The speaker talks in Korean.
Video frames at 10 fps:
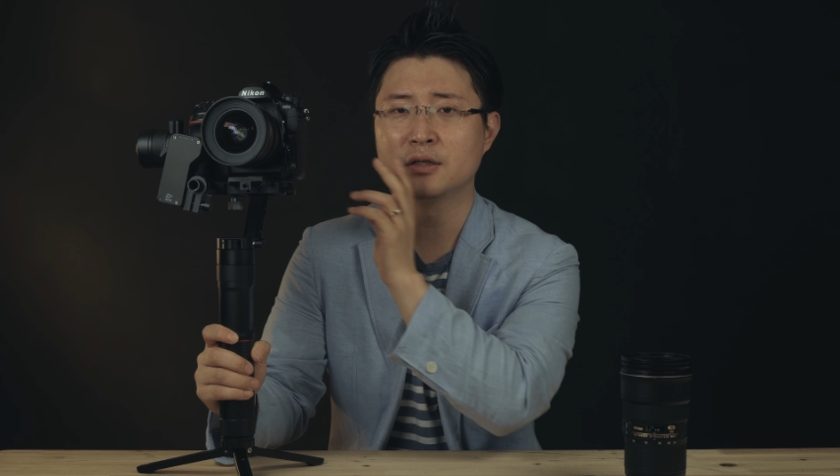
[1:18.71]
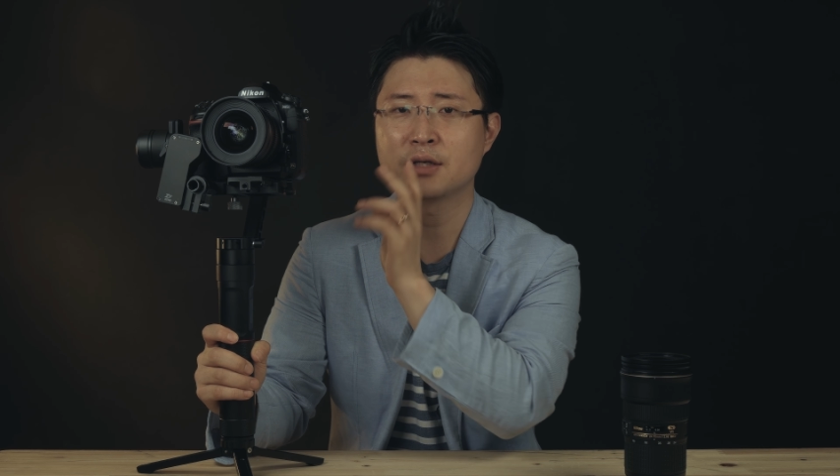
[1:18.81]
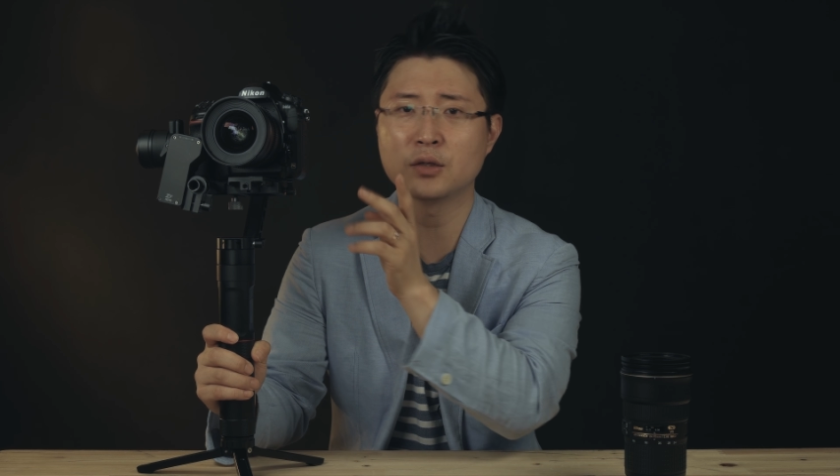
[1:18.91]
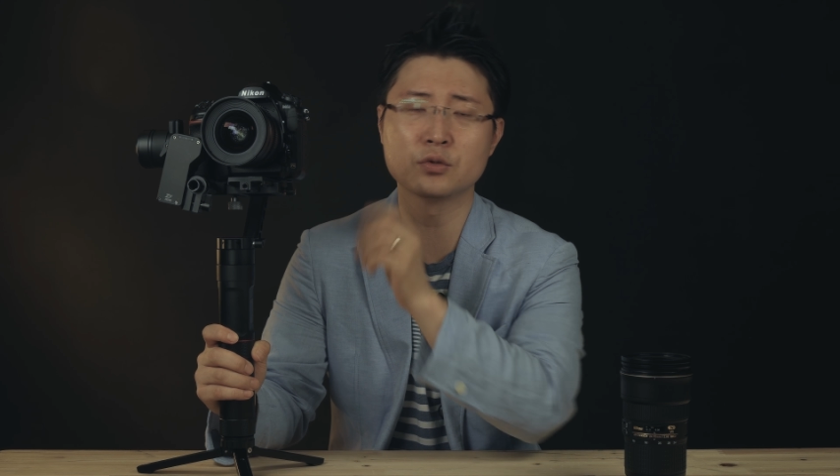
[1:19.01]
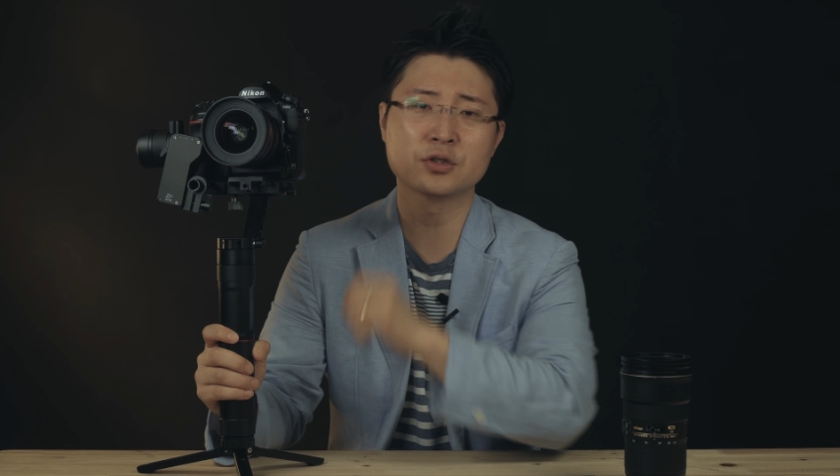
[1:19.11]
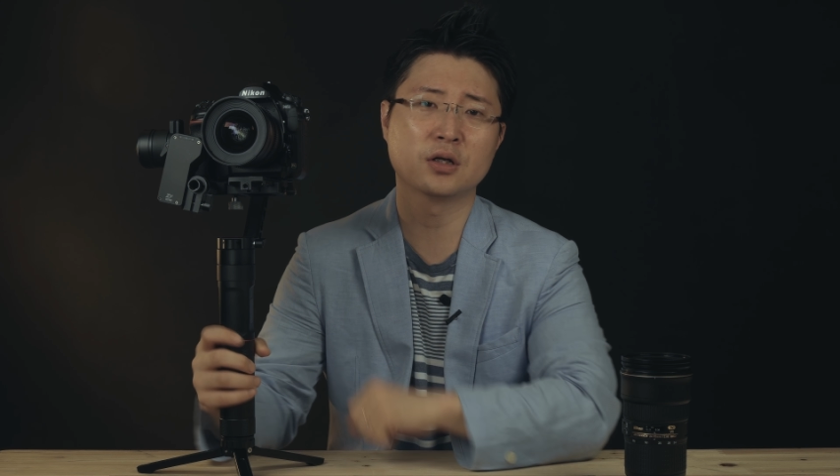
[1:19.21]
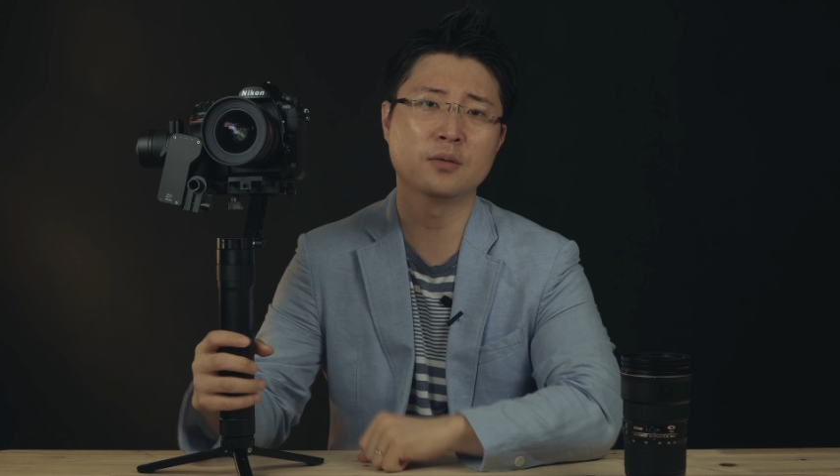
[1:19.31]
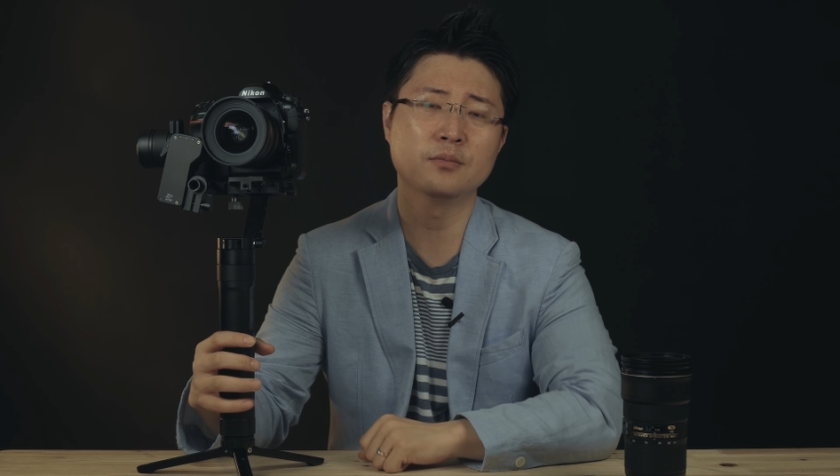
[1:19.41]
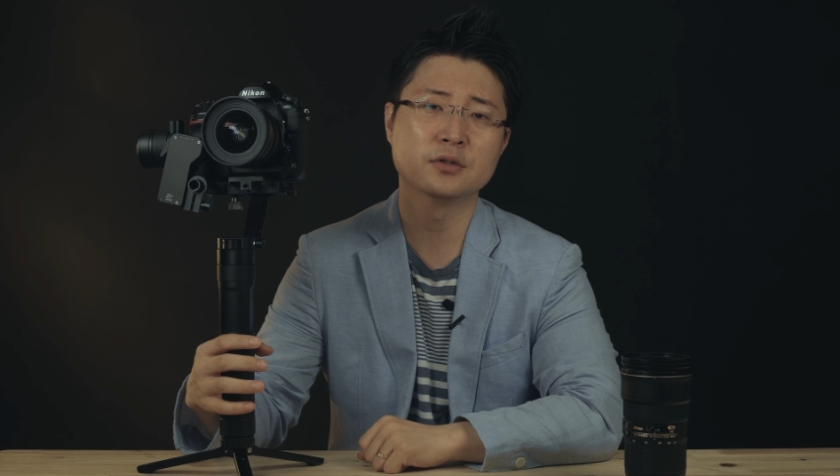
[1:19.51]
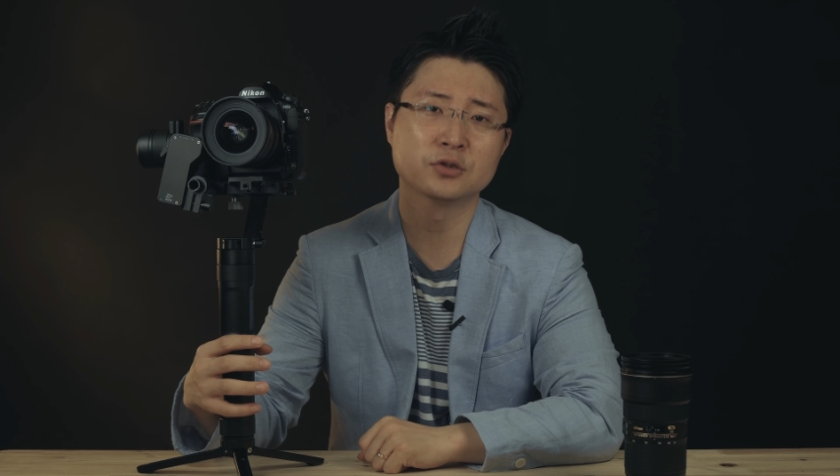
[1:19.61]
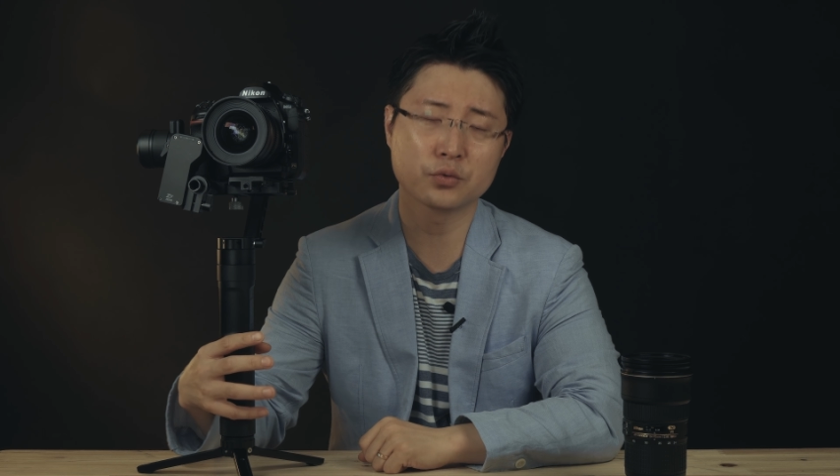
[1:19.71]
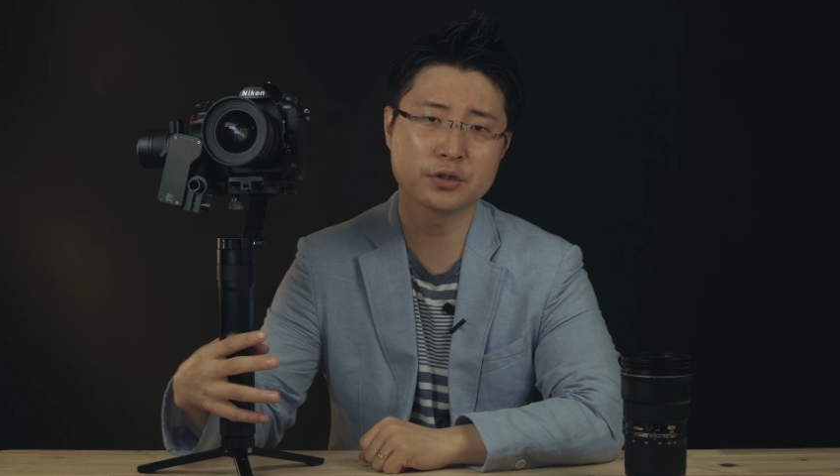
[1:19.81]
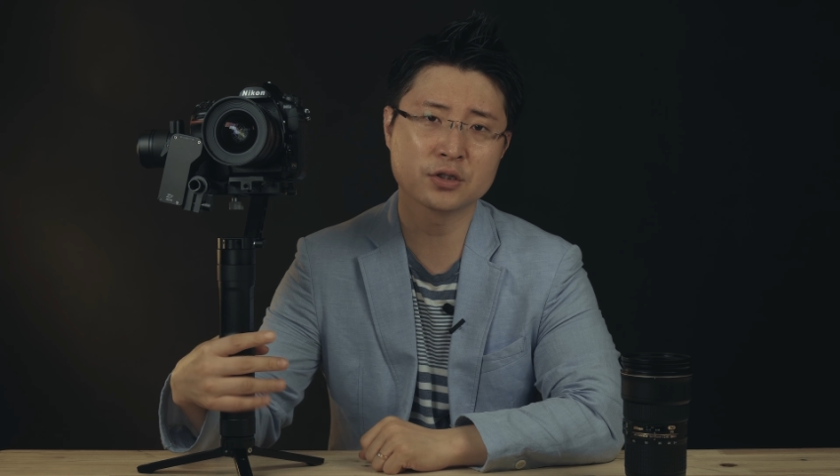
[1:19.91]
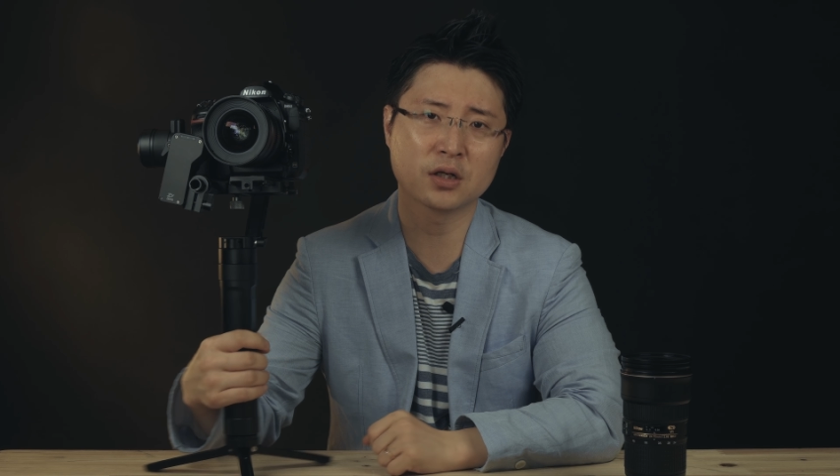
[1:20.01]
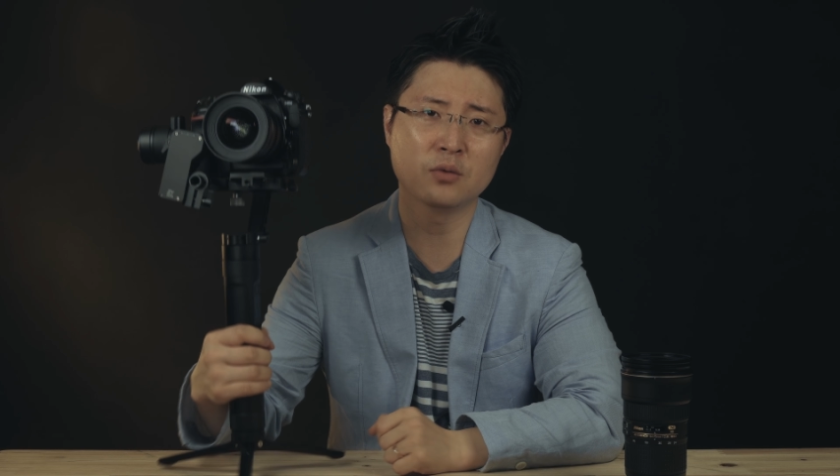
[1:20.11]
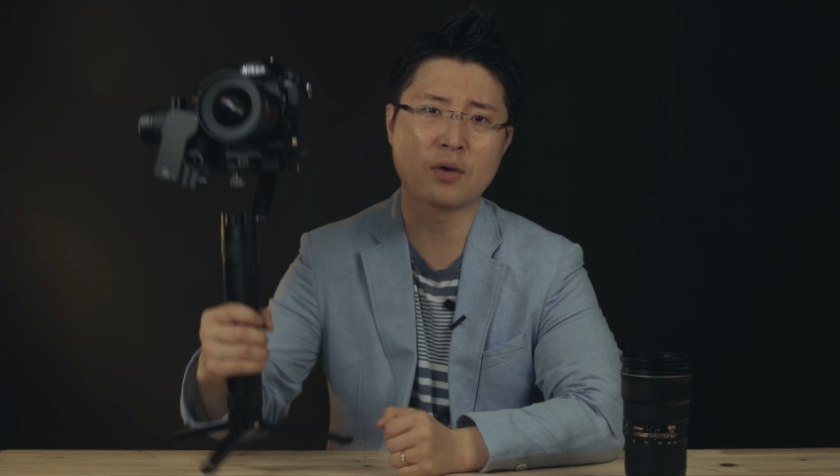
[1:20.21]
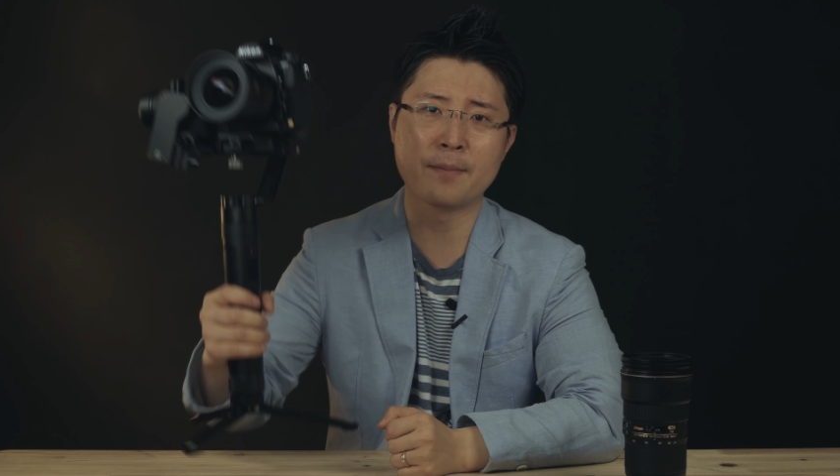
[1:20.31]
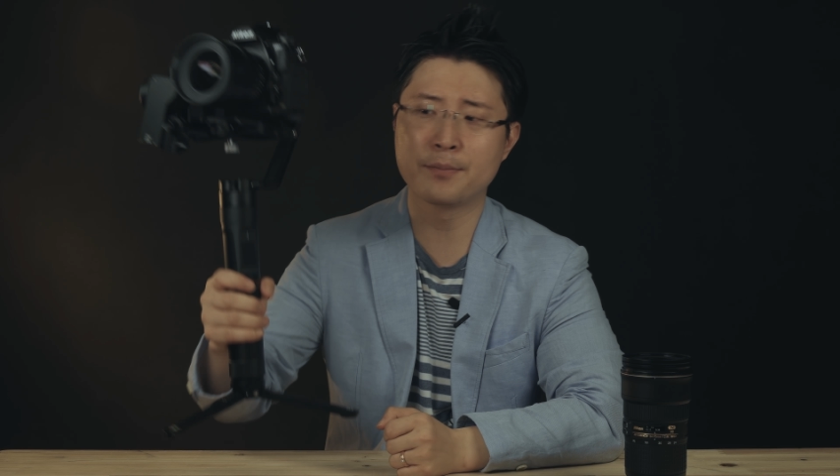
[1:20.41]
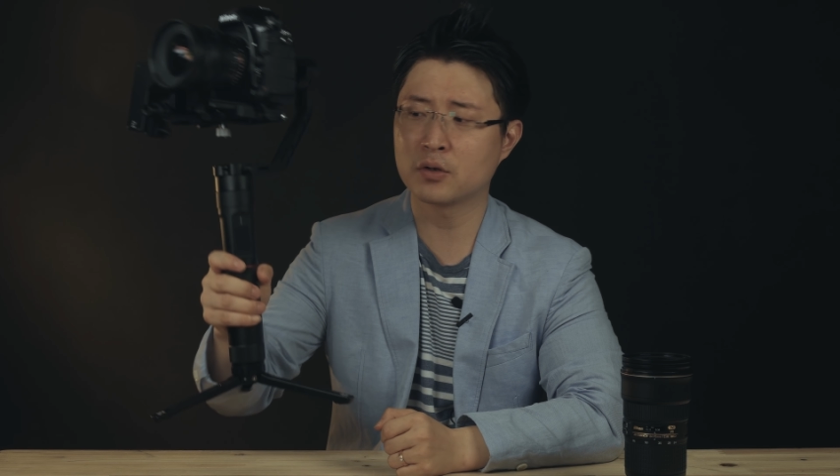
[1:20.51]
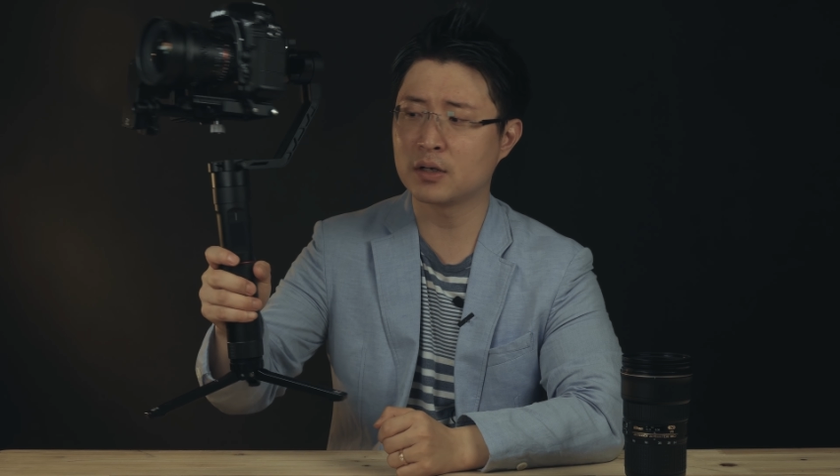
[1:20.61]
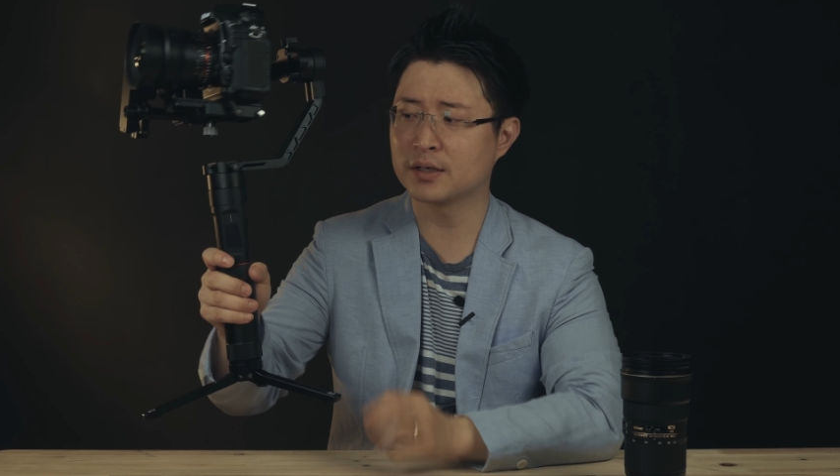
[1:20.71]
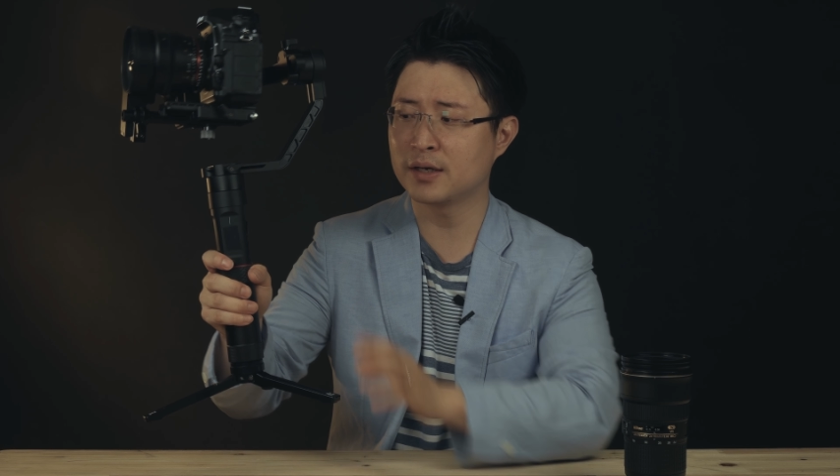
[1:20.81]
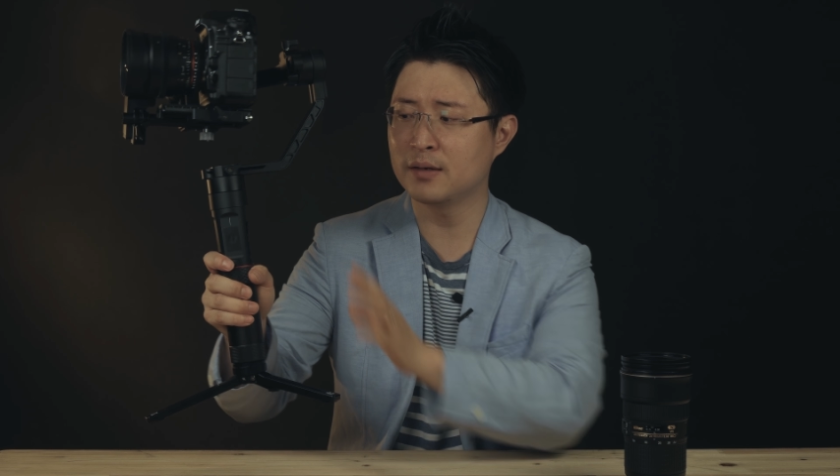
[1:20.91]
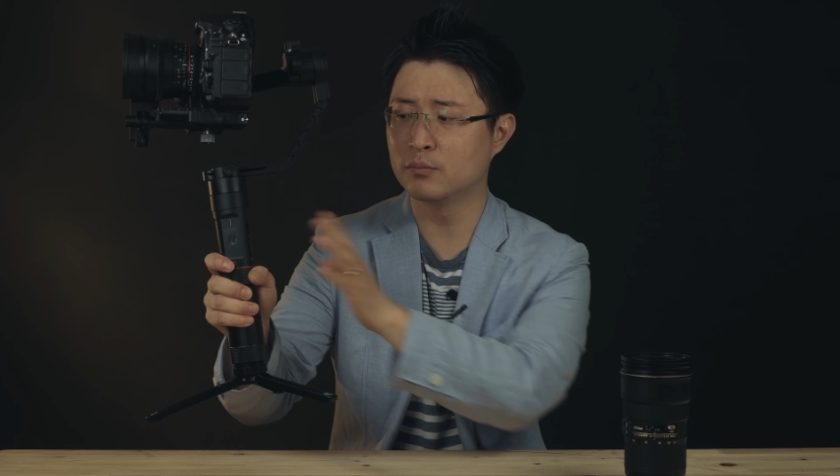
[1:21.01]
캐논처럼 소니처럼 완벽하게